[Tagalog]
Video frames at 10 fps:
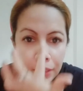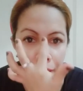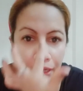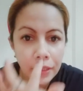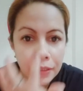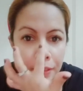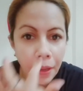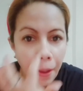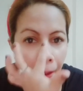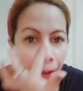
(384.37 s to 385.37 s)

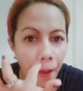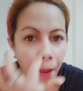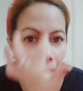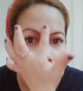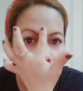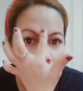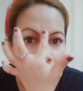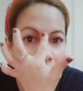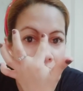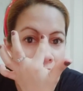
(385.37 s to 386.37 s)
guys.
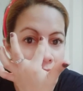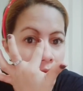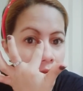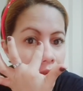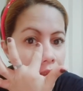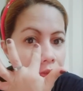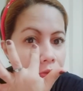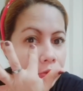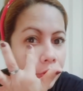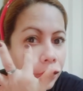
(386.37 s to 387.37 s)
It's only a
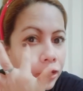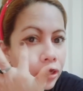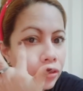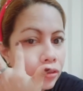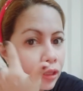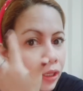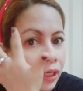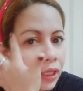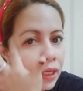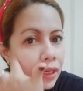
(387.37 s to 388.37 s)
tutorial
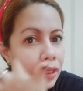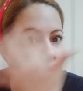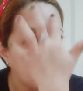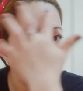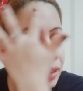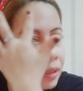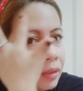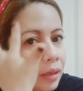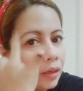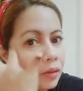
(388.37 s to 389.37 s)
only.
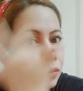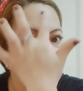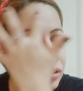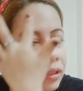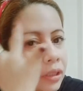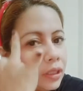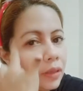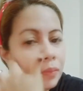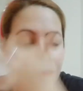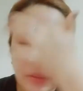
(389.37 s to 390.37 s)
Kung hindi
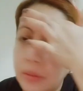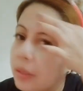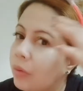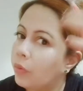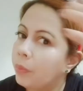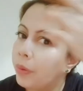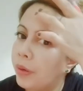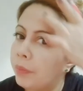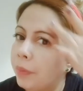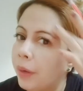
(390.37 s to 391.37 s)
naman ako
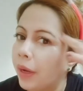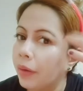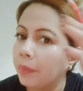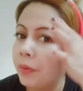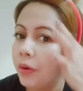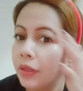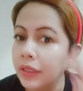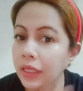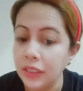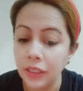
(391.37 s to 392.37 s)
perfect, pero
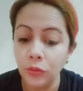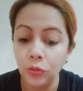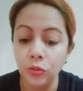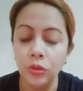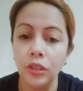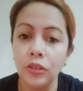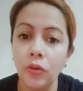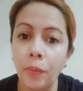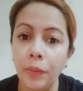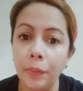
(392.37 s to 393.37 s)
at least natutunan
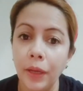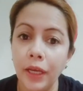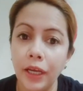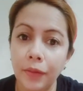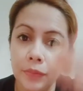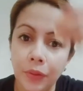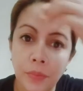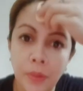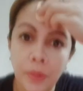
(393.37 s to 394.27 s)
ko mag-makeup, di